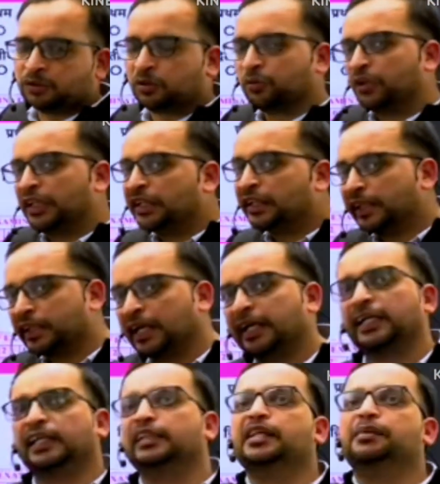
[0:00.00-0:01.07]
मांगे गए हो तो वो
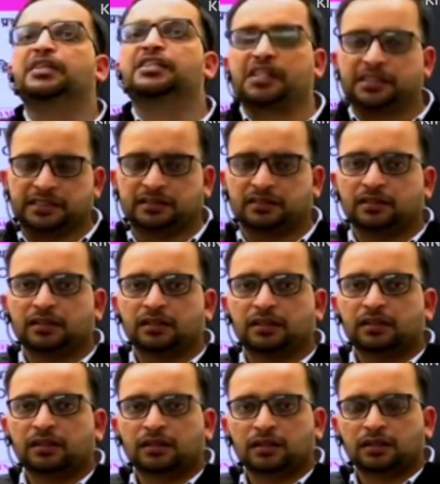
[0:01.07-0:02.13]
लिखेगा कि हिंदी में
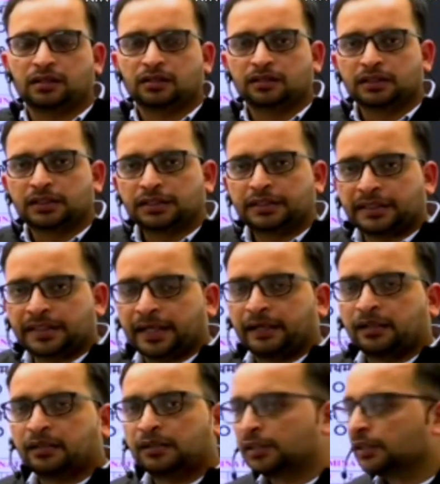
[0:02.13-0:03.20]
चाहिए
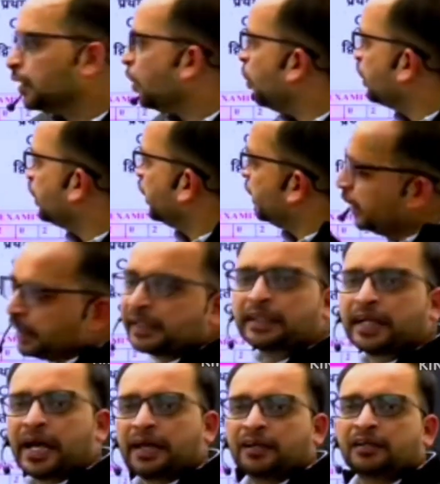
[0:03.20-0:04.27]
ठीक है और
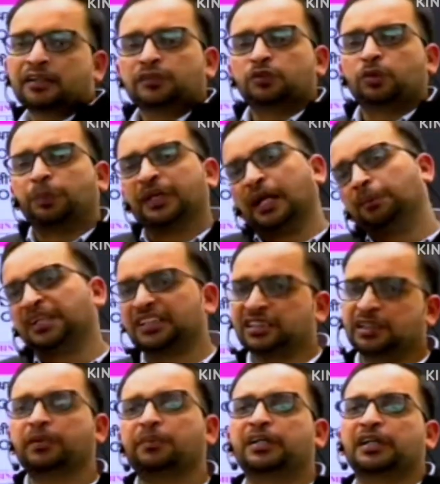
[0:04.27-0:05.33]
नहीं लिख रहा है तो
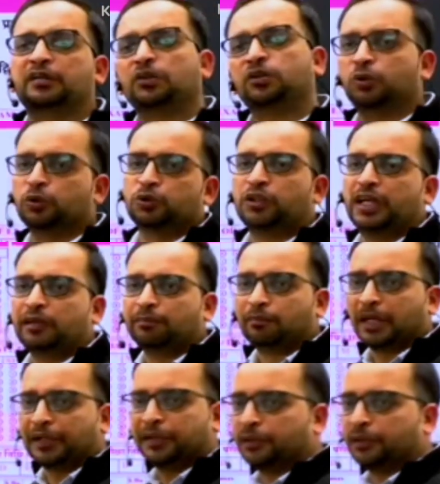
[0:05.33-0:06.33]
फिर आप किसी में भी कर दो दोनों